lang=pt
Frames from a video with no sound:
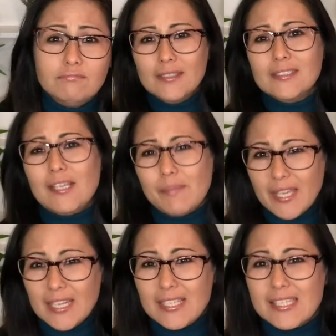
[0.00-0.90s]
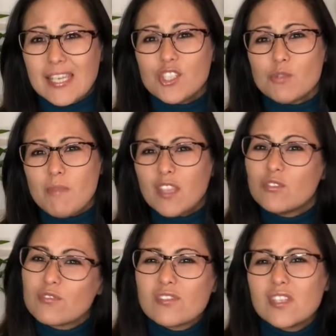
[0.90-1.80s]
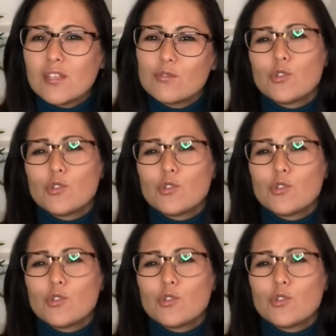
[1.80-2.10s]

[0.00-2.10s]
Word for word: Sabe aquele sentimentozinho de